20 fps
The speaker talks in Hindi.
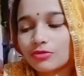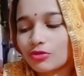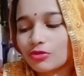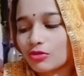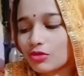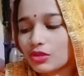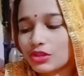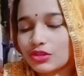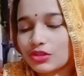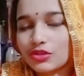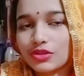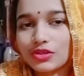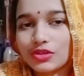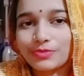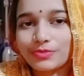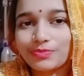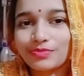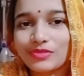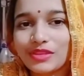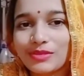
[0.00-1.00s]
तो इसको
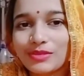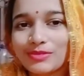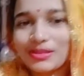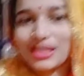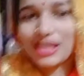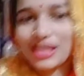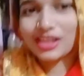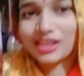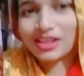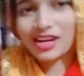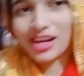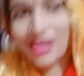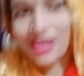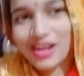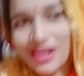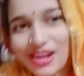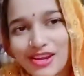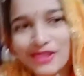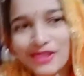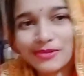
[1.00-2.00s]
मिलाकर खा
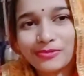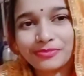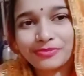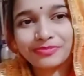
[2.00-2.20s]
रहे हैं